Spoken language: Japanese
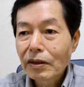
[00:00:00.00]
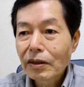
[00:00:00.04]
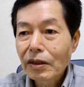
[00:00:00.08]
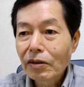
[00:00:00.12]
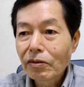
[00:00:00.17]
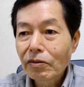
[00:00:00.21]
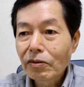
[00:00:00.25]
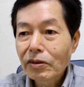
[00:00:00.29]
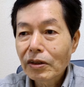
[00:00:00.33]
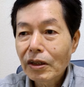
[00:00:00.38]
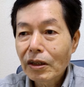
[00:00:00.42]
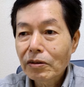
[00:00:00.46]

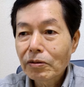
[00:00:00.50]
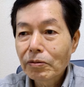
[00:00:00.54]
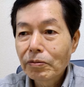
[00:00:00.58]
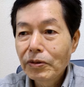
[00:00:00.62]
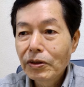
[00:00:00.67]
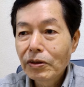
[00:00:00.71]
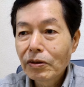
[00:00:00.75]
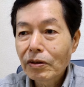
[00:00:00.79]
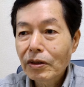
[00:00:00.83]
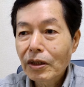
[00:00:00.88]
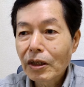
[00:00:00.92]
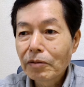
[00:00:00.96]
浅野
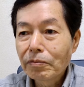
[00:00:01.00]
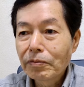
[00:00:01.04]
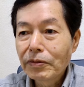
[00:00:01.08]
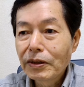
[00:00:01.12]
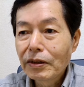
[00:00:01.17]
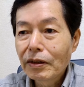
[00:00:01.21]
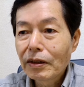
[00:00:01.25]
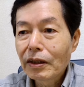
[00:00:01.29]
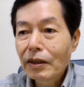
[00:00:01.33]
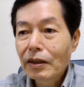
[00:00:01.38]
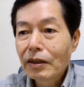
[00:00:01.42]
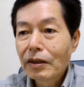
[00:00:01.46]
匠の
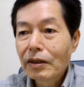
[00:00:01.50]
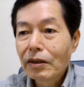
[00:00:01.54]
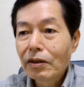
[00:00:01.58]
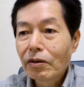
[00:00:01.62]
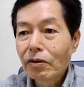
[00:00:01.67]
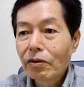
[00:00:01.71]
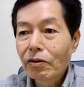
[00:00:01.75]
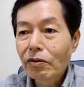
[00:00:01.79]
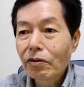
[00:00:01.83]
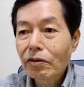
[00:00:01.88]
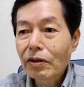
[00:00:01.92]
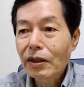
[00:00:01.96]
神は
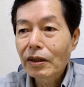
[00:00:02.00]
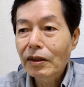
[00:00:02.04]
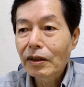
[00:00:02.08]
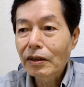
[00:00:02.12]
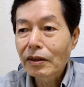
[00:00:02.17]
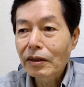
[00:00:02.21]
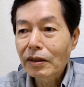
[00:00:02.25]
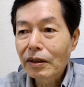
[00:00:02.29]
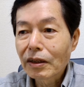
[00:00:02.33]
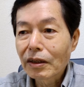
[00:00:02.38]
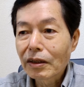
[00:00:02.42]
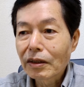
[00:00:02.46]
愚か
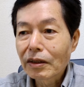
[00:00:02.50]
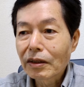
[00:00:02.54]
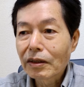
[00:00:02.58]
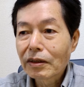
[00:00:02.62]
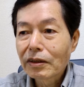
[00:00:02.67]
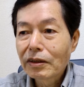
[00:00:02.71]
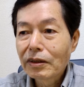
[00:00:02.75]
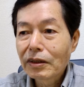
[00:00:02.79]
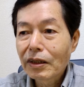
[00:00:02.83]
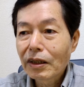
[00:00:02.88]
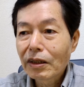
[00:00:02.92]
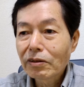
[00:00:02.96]
だった。
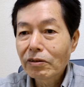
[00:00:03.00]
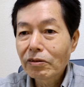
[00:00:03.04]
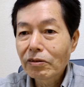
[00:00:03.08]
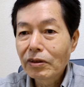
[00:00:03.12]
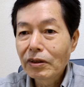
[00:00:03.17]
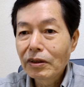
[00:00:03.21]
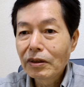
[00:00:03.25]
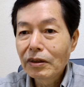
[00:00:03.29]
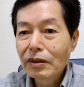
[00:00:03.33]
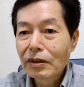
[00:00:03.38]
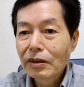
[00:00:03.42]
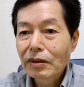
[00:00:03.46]
切ら
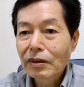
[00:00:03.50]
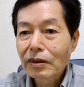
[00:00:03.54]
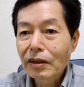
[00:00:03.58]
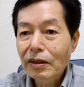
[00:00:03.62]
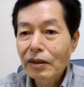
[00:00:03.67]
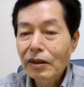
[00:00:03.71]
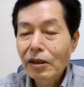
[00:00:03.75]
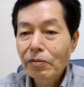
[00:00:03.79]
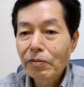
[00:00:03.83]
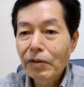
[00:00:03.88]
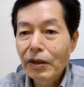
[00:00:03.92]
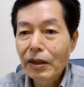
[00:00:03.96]
ずに
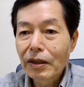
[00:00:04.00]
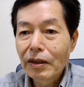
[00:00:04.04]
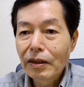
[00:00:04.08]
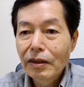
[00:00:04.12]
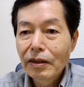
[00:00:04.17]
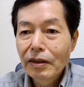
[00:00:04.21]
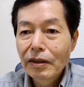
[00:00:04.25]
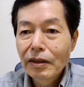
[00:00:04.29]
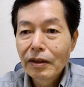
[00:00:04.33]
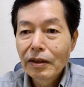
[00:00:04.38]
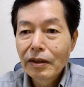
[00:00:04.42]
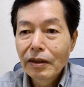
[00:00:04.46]
刺せ
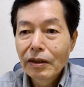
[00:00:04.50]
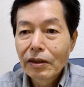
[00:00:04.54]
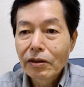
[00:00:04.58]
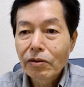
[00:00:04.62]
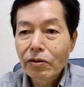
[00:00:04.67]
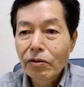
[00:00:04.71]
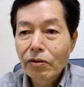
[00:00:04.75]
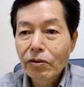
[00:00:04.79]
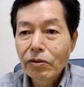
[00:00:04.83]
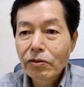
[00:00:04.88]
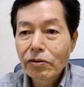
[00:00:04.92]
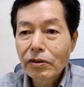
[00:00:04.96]
ば、
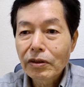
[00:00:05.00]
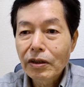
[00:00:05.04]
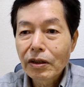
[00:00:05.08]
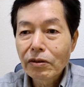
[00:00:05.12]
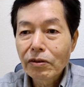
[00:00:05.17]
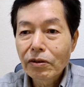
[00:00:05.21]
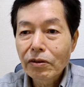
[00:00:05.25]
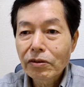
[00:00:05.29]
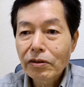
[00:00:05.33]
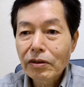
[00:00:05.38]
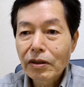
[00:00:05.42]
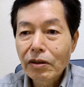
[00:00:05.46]
光
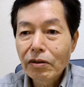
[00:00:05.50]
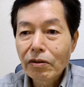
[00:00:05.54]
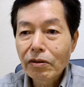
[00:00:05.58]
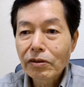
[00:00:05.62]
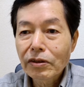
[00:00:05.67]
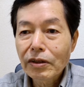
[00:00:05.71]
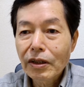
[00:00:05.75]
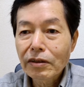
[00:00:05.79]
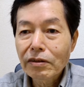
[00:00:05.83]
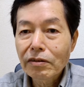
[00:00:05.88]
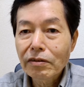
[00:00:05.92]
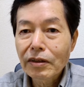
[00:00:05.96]
介之助
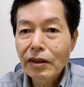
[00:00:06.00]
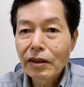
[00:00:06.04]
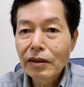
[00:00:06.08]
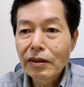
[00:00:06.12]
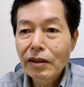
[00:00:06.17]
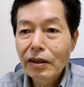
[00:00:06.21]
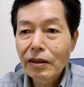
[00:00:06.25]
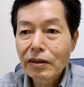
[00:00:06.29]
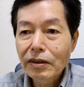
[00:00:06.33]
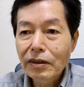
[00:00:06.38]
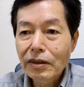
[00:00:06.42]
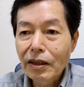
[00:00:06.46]
を殺
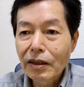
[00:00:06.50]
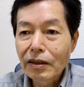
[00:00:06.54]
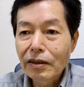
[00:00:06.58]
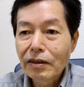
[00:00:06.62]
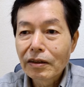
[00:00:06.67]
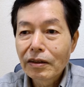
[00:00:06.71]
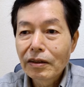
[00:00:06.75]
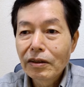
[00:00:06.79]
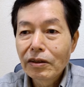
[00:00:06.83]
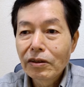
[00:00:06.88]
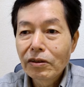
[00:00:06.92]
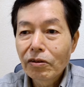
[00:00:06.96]
害でき
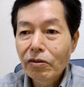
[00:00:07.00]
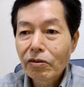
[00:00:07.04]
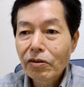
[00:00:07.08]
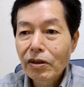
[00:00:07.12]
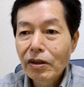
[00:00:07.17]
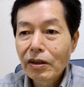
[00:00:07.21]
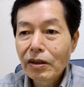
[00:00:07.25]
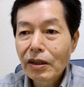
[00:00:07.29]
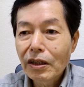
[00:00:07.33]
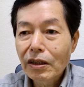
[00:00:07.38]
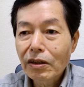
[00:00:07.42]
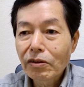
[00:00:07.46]
た。
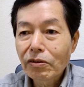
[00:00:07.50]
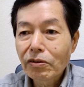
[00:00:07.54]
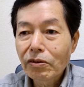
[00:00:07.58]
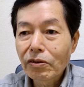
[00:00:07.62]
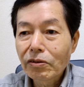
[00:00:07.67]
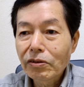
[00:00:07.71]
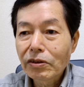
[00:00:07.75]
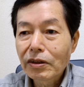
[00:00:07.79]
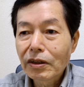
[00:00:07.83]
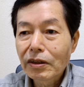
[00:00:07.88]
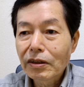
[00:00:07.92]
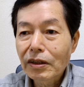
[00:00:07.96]
余計なこ
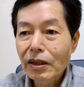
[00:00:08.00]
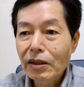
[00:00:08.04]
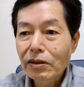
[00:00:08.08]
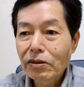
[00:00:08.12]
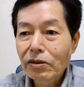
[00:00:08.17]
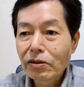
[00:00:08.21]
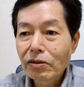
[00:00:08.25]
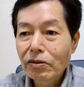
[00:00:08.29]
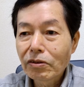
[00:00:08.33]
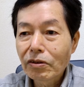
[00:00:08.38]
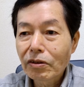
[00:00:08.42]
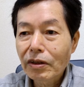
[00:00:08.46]
とをして
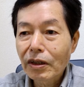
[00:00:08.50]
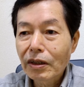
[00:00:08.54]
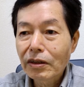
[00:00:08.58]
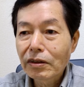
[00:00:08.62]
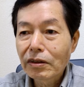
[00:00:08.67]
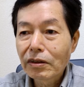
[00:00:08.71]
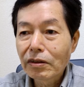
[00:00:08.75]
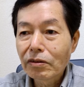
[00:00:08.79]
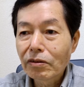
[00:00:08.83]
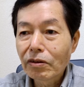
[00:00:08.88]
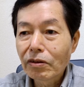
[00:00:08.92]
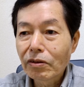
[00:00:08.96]
多数の
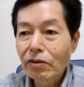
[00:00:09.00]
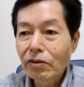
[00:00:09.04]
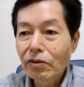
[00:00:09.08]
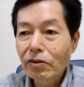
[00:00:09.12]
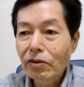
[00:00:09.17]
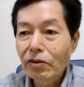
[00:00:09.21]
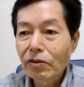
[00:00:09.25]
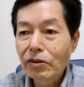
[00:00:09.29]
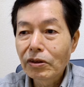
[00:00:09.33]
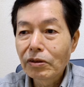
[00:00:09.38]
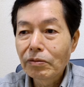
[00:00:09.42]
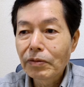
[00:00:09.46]
家臣を
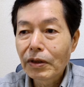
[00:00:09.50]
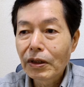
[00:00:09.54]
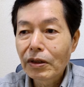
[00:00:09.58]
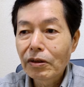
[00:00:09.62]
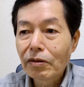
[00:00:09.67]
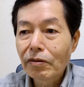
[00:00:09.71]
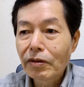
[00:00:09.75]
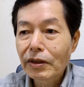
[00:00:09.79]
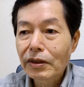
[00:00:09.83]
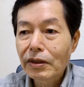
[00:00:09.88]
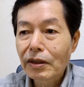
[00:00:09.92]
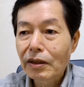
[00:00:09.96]
路頭に
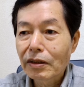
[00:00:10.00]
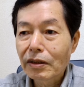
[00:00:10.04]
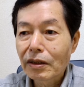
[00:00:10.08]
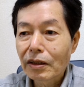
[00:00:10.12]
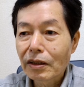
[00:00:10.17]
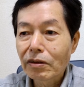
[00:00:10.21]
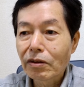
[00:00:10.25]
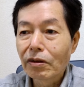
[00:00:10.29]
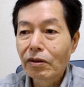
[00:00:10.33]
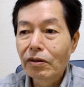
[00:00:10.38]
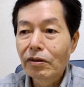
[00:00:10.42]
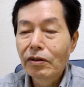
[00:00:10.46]
迷わせ
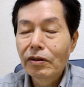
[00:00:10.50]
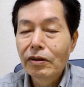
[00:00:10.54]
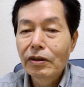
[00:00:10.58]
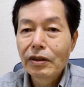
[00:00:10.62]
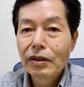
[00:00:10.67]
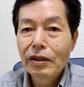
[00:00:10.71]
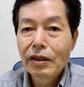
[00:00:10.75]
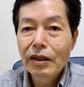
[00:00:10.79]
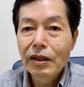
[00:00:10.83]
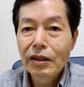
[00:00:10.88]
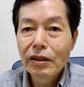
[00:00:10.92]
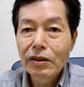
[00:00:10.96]
たと、
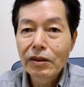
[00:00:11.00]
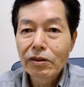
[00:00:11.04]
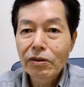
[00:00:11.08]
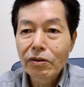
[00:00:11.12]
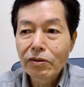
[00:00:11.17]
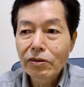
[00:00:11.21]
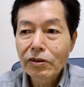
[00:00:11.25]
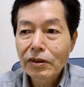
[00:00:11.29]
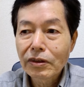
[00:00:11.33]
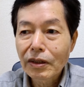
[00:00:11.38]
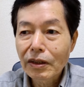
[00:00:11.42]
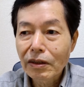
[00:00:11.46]
返
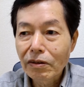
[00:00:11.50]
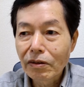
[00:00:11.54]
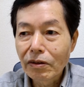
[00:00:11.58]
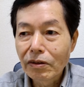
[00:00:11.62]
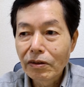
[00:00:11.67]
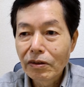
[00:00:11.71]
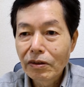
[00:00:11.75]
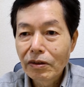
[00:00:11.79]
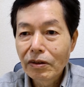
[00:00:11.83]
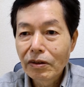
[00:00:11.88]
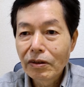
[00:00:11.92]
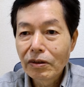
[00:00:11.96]
答した
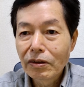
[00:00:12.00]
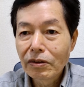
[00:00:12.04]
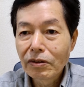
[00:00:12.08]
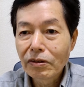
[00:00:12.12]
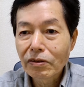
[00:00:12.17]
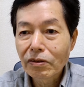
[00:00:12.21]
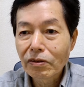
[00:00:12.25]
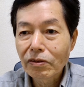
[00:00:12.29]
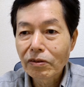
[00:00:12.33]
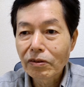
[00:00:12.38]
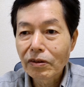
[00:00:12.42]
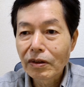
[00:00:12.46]
と
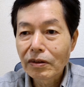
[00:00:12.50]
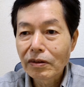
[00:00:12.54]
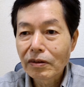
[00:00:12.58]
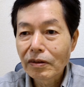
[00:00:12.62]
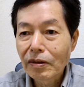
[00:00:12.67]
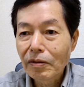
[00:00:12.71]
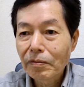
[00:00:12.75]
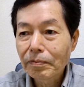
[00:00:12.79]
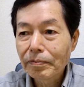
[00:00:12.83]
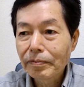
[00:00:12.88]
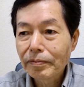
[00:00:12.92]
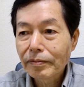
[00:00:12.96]
いうことで
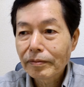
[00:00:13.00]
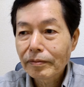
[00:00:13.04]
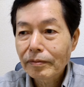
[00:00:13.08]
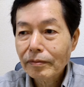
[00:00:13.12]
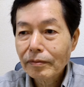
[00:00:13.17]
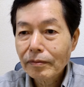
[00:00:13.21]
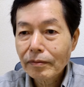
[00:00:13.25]
すね。